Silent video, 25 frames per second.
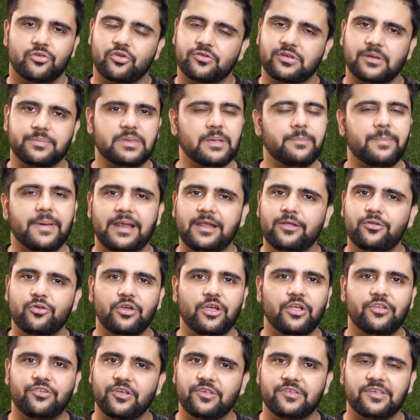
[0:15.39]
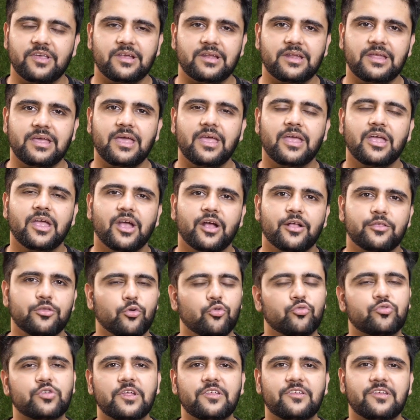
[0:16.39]
तो सबसे पहली तो ये चीज़ सीखनी है
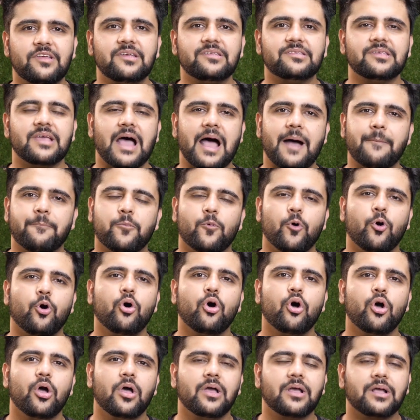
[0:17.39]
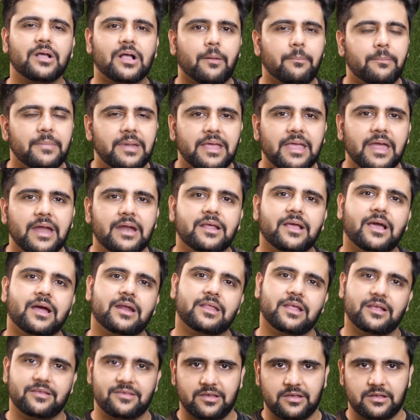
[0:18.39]
दूसरी चीज़ आपको कम्युनिकेट
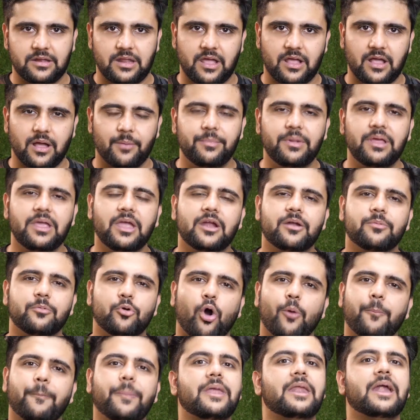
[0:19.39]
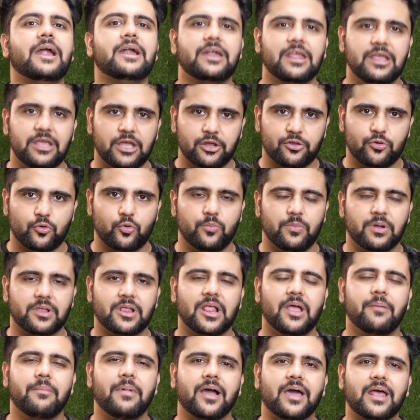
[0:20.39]
करना सीखना है कम्युनिकेट कॉपी राइटिंग के थ्रू
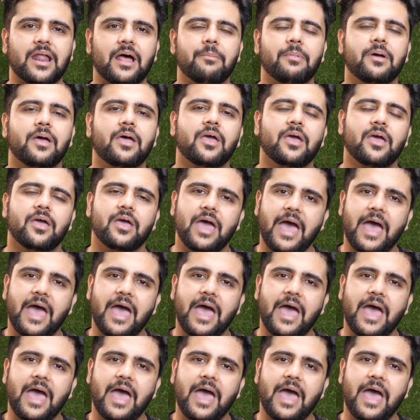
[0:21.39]
मतलब अगर आप